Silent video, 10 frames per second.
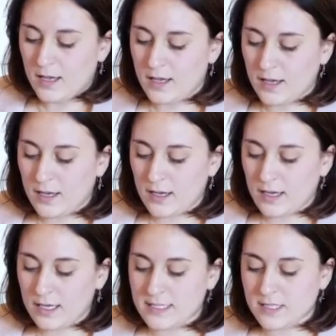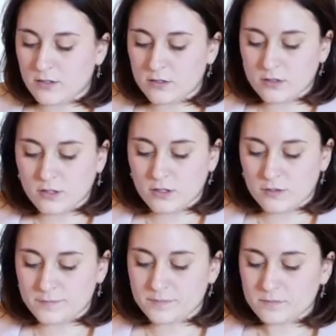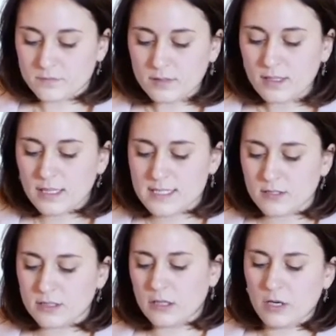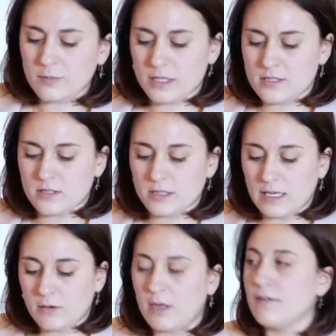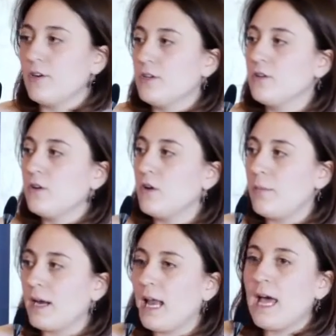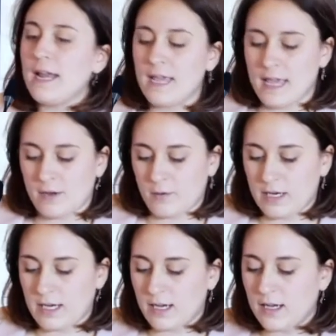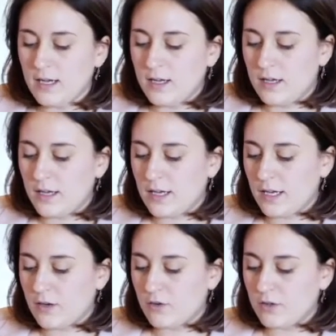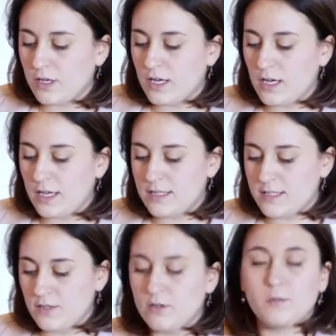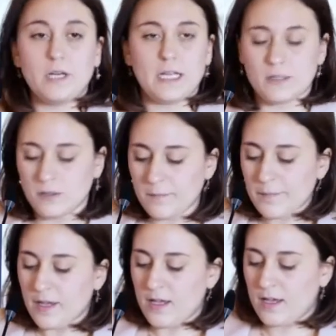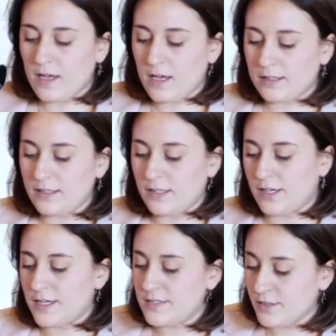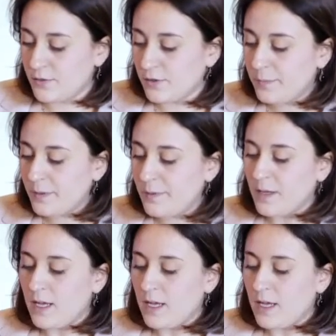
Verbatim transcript: Eh, il secondo la seconda collaborazione della quale voglio parlare è quella eh, con eh, il CEO Molletto eh, di Hearst Europe